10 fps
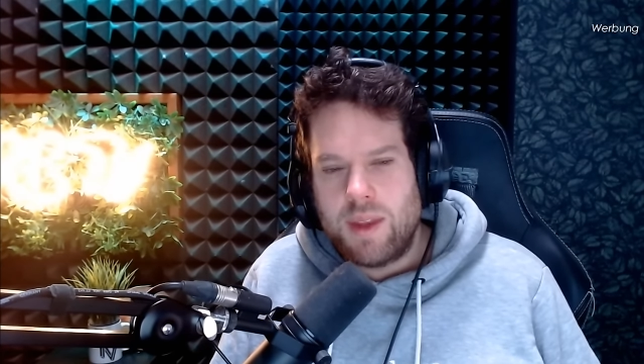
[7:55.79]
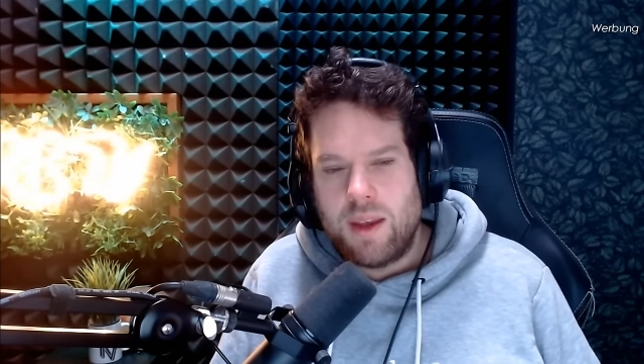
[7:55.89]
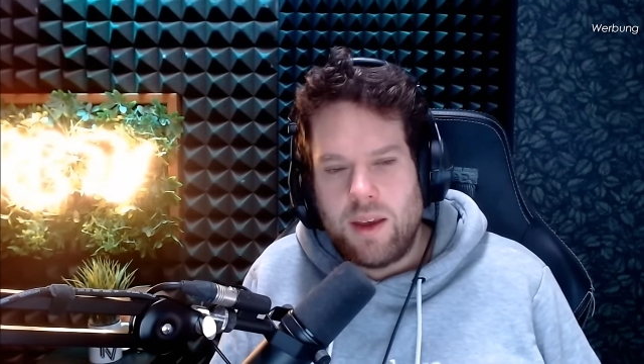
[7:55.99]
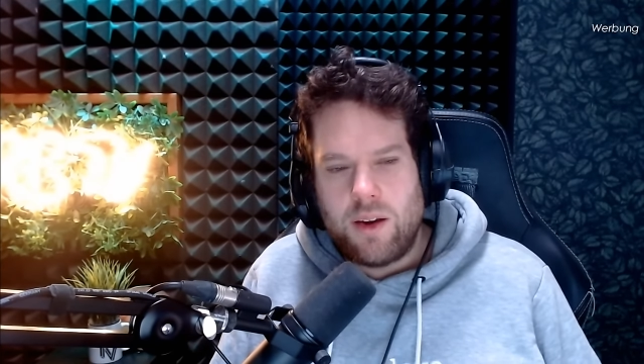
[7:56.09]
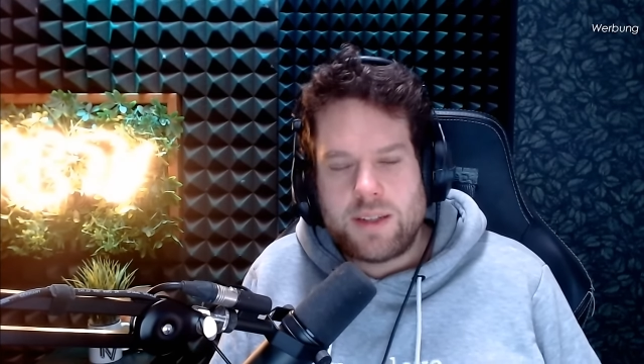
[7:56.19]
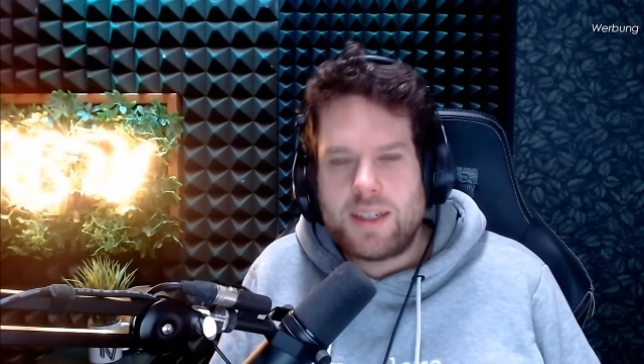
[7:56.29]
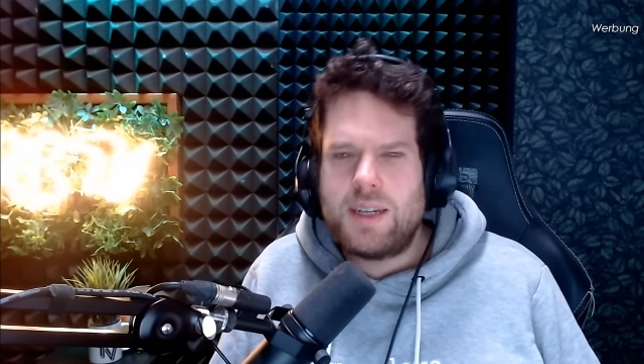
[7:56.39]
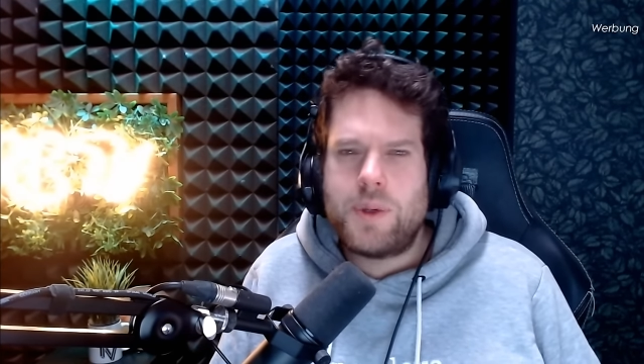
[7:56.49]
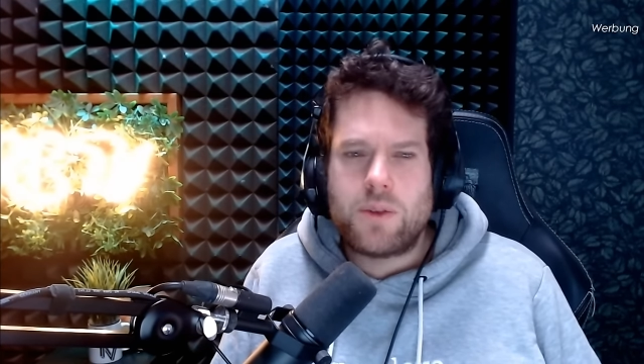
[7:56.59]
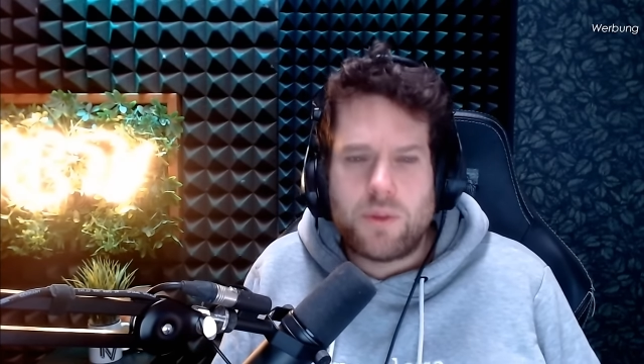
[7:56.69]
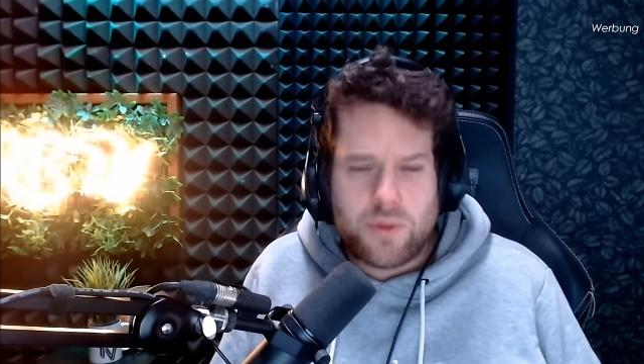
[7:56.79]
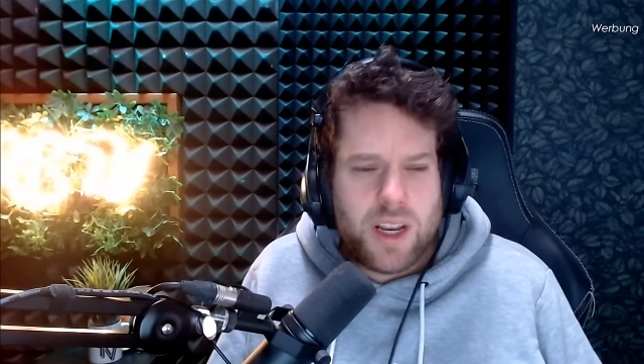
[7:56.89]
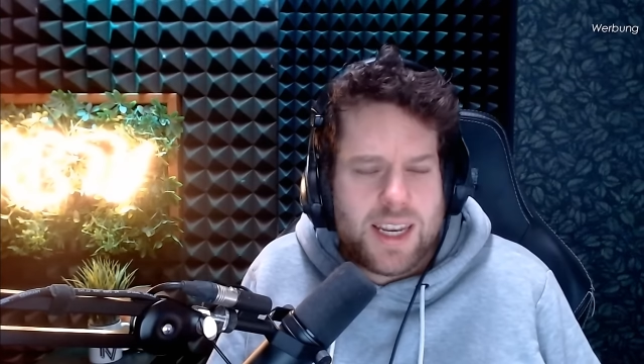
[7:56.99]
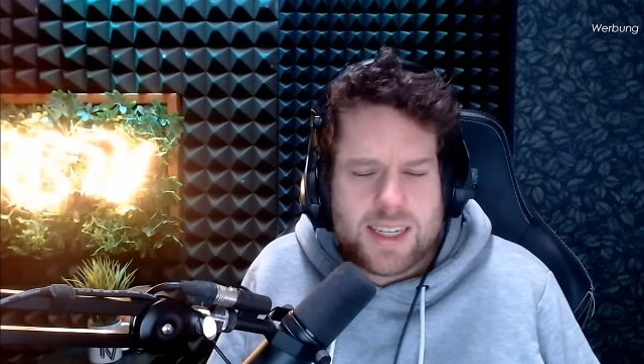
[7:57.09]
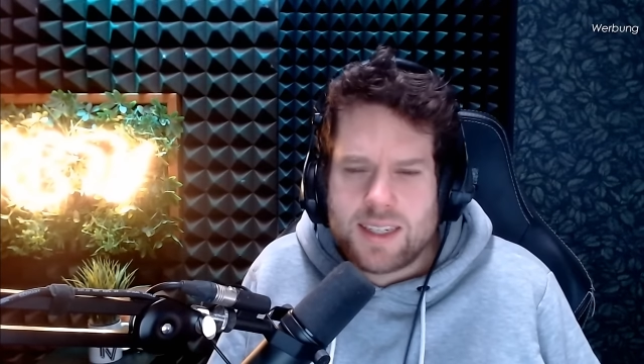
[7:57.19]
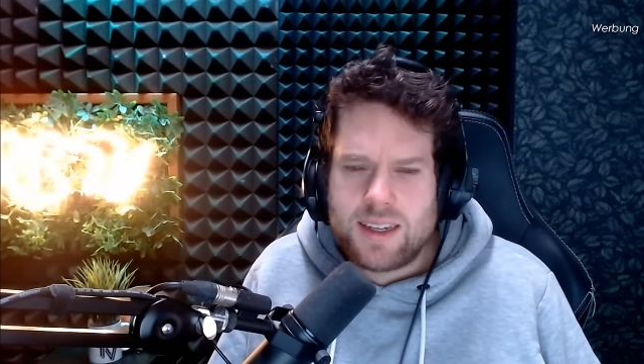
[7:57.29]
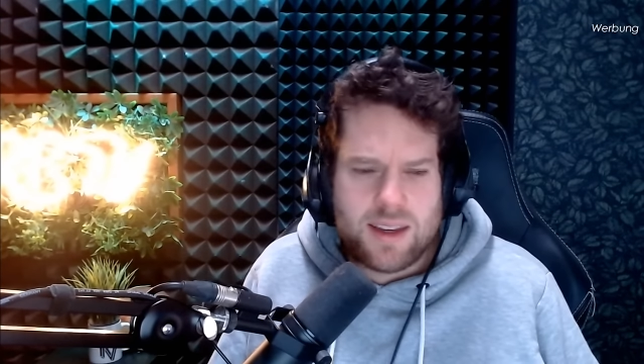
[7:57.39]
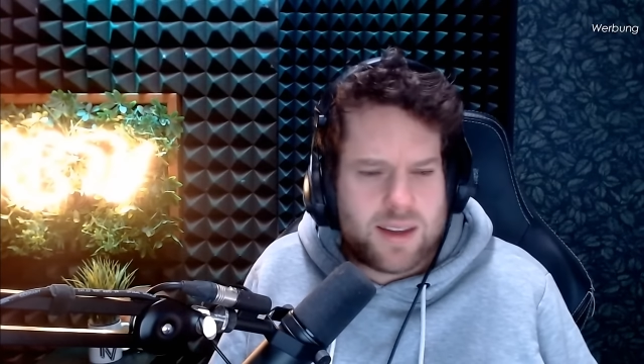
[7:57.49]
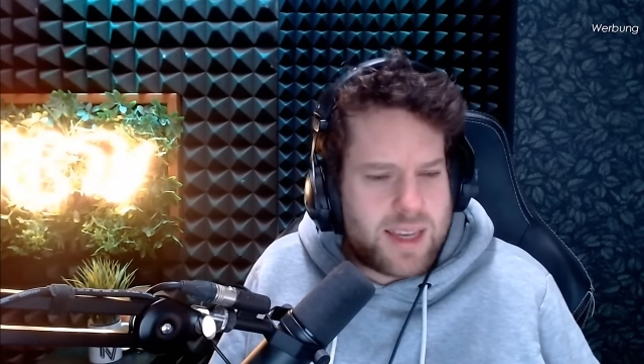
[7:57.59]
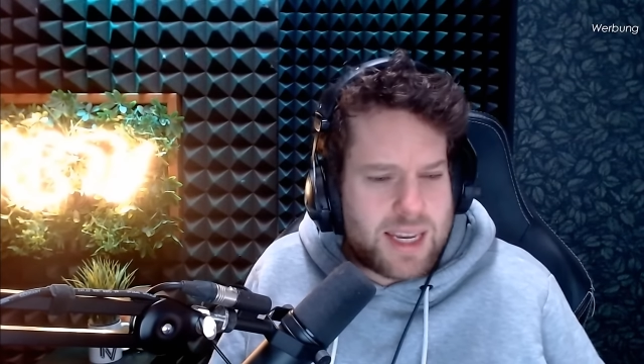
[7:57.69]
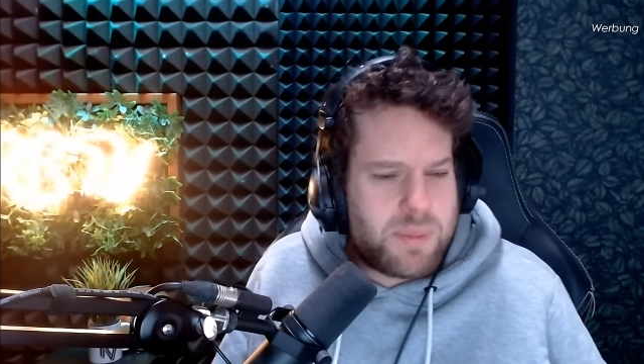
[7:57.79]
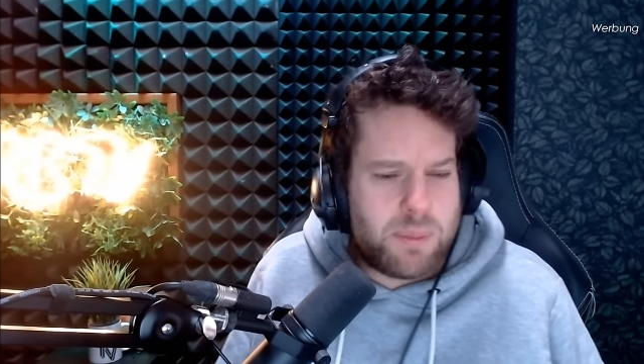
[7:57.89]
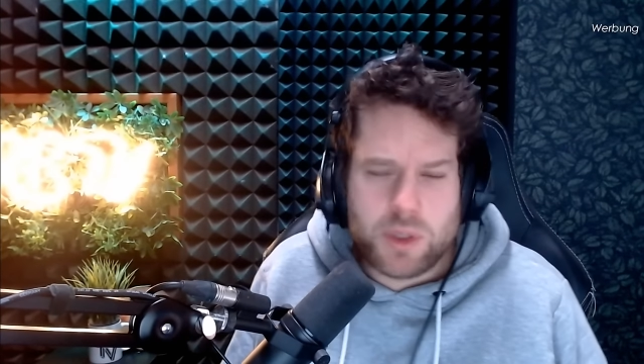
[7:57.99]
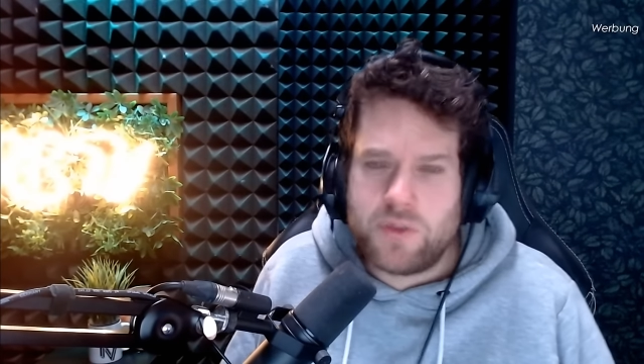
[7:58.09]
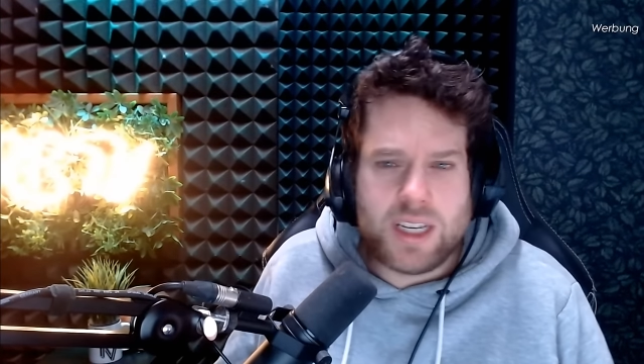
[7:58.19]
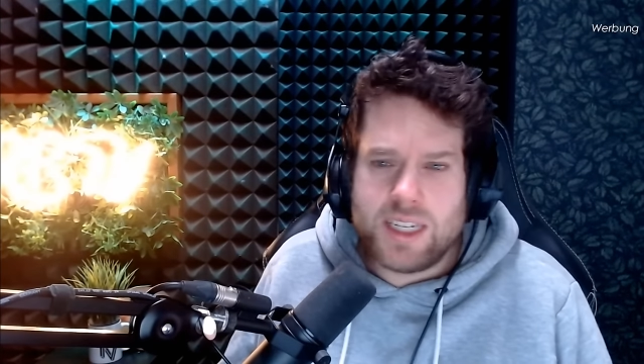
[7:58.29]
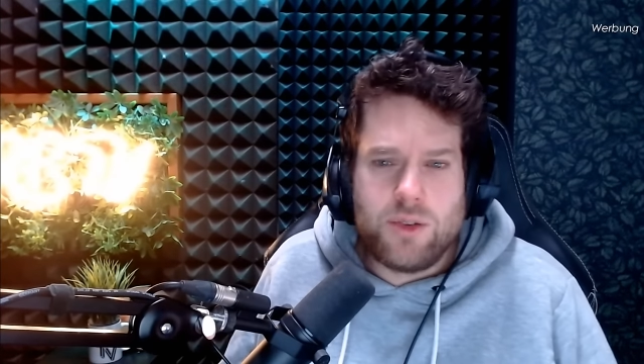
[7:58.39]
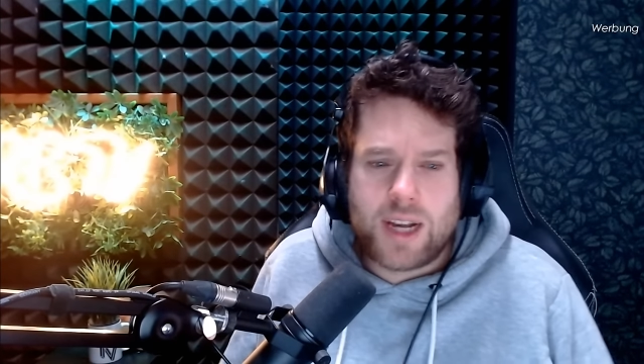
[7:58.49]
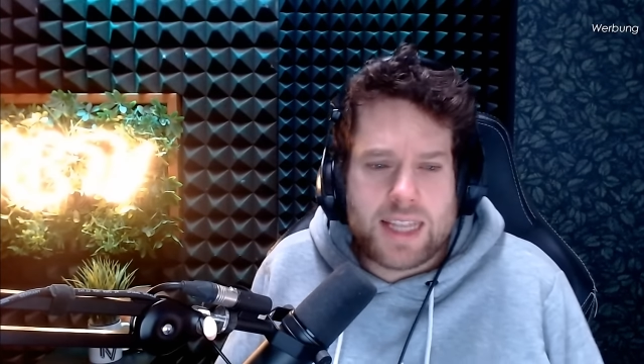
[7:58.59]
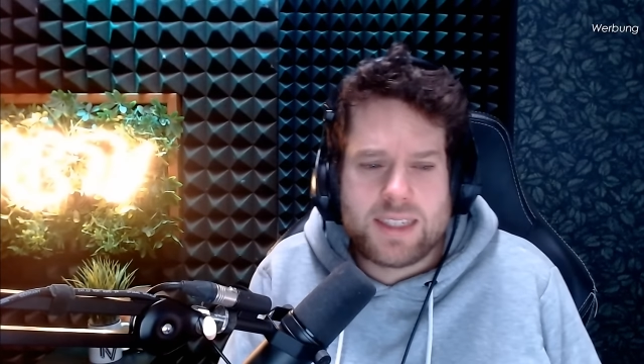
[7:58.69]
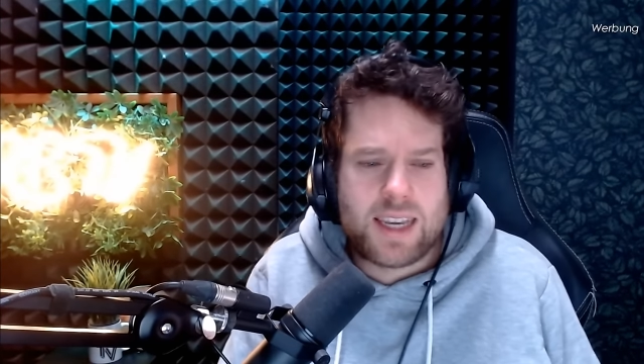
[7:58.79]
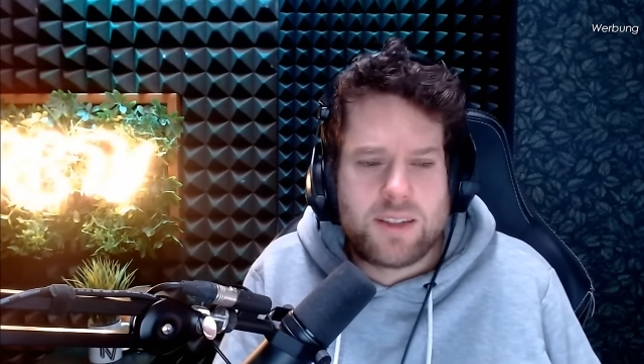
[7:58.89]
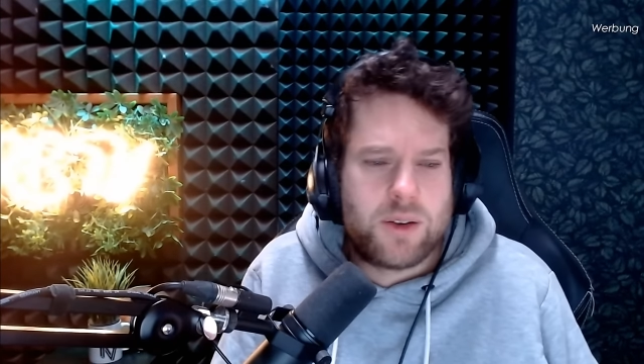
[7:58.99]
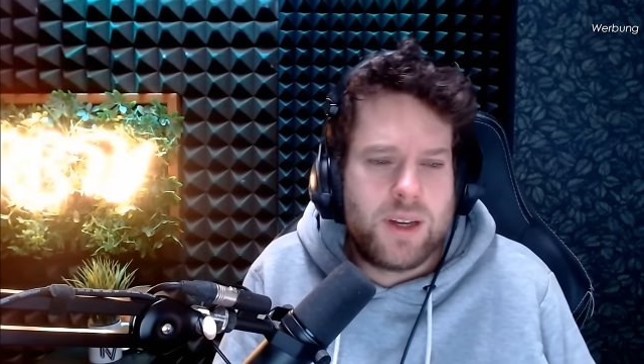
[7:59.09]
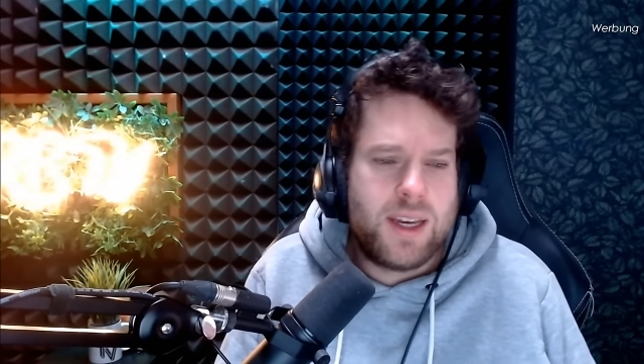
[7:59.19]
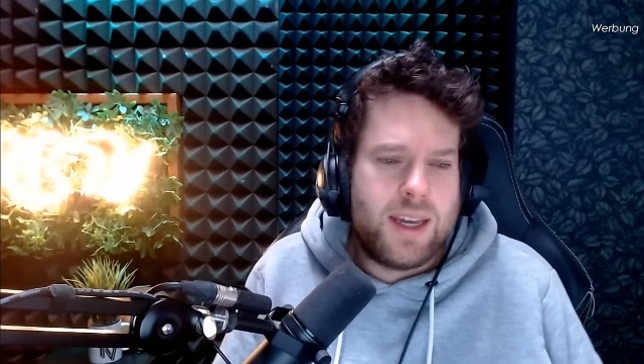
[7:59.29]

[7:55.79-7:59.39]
Und dann sagt die Person, wirklich? Äh, ich muss wirklich nur ganz, also,